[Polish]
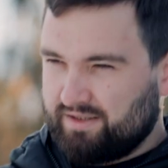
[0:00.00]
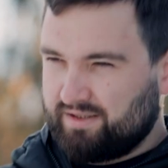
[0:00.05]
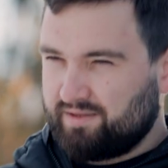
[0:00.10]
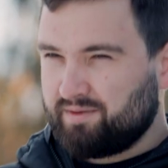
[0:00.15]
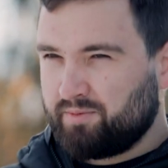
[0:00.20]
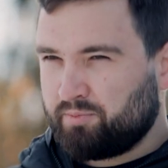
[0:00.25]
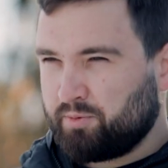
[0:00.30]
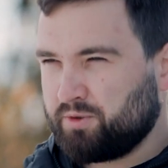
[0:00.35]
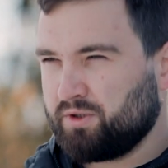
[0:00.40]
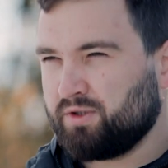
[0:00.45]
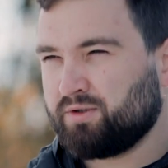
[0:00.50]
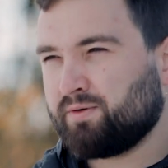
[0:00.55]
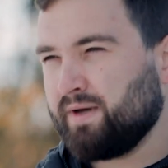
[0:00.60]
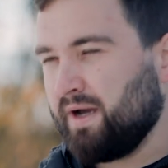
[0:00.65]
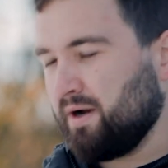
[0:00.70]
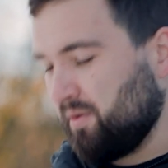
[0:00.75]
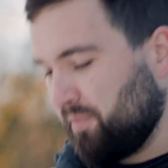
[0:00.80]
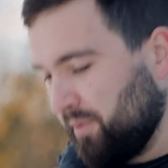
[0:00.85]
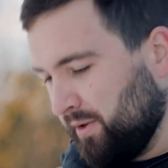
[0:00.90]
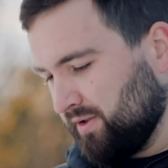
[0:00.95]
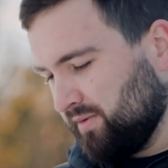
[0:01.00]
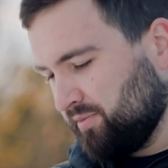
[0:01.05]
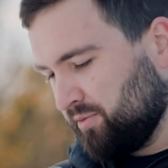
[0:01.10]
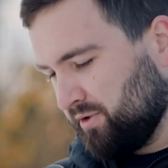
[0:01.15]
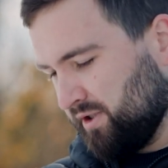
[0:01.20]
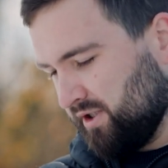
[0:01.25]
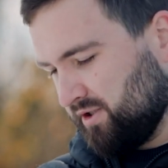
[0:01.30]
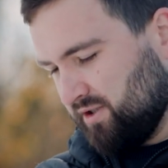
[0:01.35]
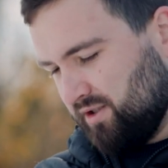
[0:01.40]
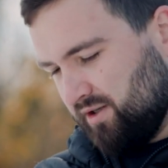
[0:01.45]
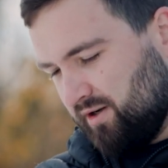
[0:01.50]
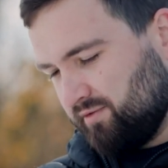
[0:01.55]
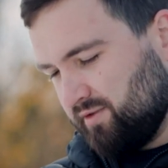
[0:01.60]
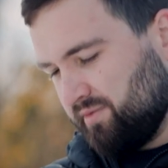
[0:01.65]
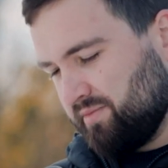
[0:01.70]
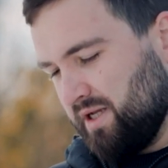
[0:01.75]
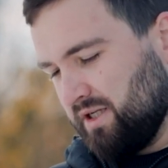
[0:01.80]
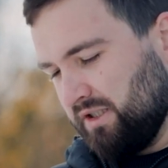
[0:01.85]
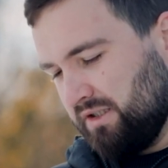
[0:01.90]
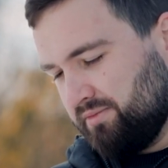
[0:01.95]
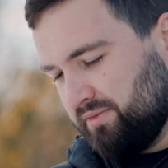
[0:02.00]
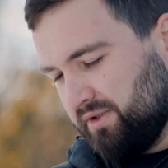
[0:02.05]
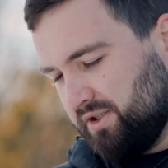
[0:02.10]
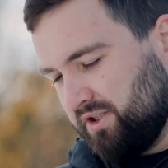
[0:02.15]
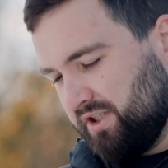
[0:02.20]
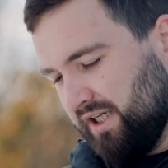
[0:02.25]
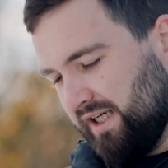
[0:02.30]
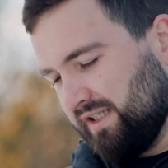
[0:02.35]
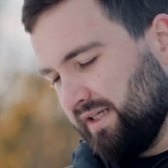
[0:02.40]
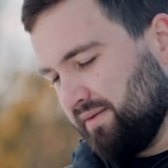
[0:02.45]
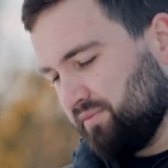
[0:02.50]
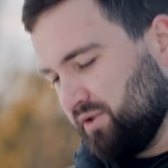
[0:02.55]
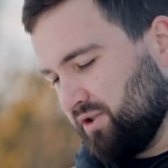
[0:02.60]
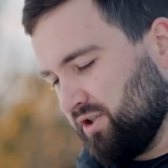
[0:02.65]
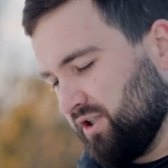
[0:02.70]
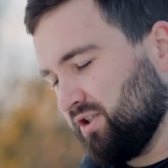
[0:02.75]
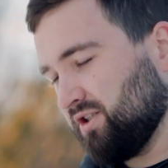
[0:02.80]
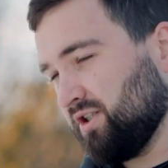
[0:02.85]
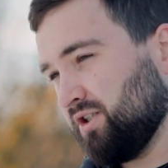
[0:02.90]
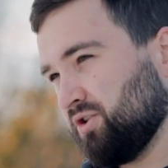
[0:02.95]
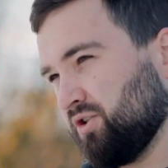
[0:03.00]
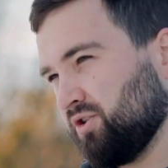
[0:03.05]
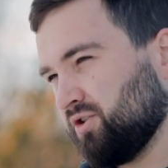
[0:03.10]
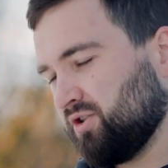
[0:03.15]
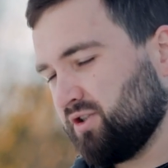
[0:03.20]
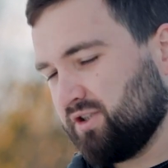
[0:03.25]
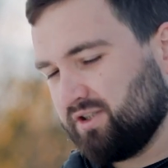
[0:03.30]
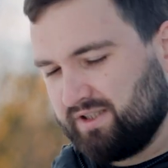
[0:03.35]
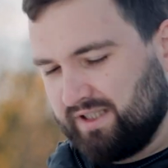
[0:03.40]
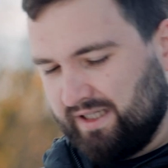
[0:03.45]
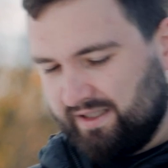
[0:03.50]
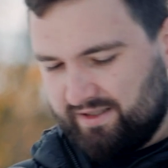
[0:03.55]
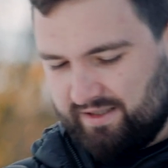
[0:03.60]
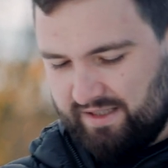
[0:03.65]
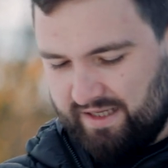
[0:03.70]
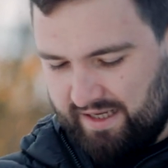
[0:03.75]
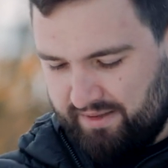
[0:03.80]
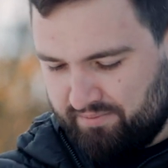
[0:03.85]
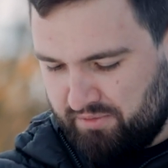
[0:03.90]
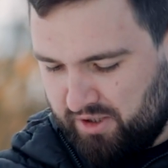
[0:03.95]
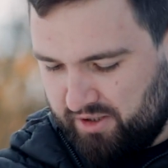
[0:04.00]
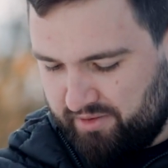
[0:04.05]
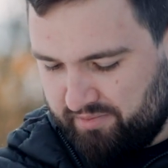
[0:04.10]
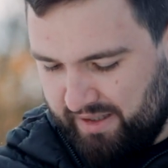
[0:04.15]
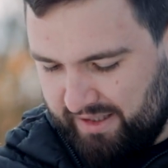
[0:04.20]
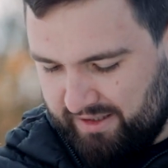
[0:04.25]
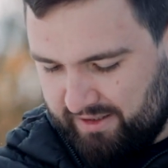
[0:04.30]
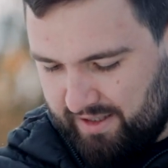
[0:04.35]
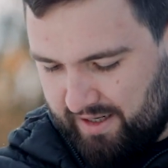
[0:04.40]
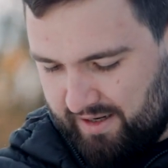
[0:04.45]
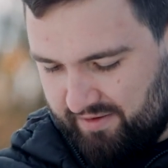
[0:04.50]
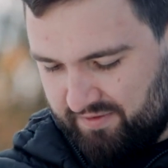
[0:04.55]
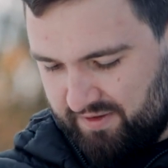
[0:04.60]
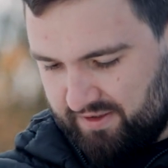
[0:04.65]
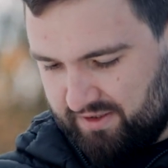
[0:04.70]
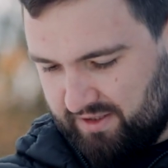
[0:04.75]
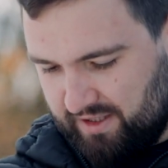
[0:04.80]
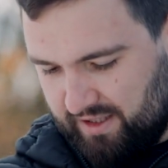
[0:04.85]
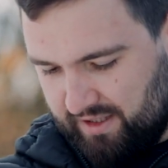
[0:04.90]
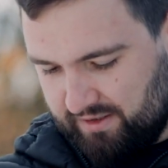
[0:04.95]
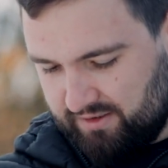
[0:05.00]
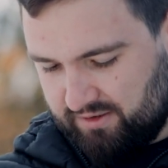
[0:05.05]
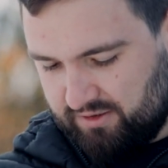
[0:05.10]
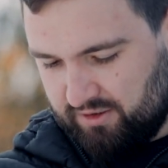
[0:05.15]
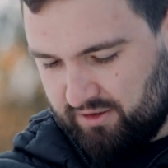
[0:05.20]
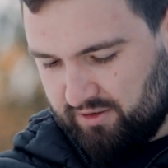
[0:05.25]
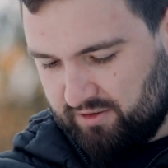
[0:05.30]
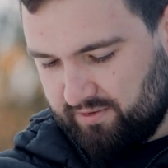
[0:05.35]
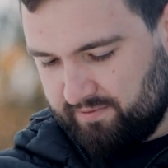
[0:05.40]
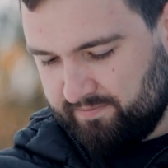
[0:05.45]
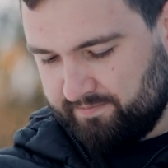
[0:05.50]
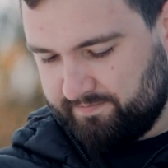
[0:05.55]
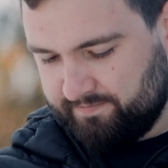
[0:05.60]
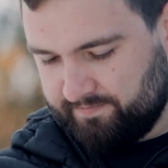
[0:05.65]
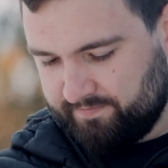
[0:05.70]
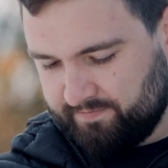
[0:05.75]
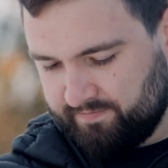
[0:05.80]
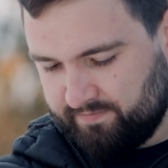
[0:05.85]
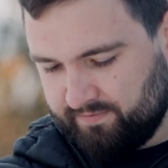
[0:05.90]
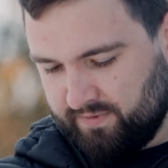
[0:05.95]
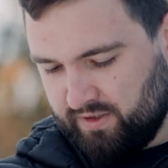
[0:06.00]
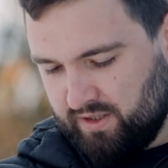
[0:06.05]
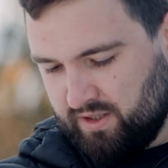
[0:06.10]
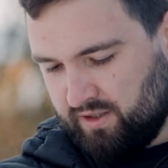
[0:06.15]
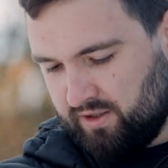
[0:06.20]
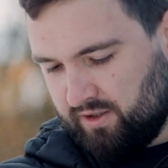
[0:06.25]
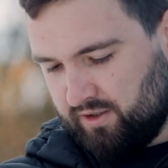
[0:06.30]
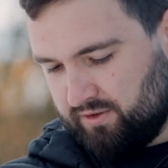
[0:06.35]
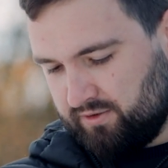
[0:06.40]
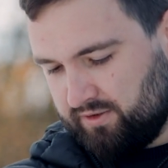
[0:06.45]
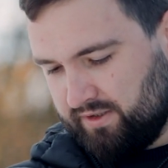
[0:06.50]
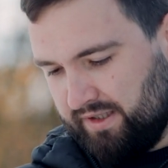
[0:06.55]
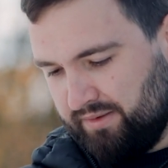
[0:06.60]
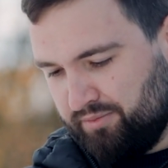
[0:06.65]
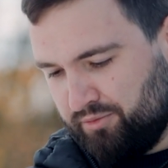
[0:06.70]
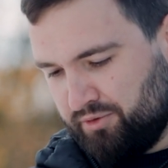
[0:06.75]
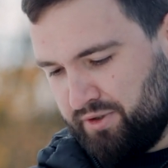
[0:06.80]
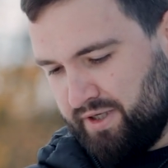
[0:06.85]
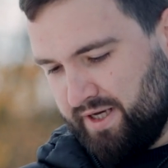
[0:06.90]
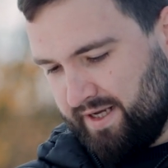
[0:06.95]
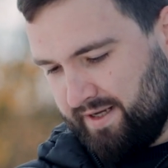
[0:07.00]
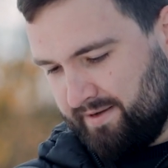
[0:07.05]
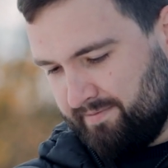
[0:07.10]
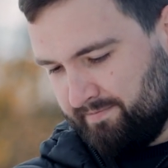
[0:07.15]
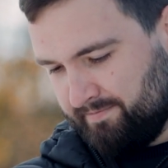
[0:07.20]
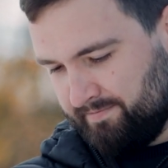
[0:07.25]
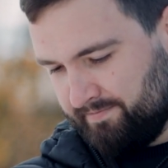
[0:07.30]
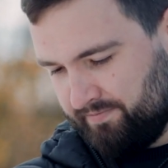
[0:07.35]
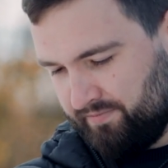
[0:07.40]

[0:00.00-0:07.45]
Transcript: Na samym początku jak opony były jeszcze nowe, mieliśmy 7,63 i setne mm, więc teraz to odejmuję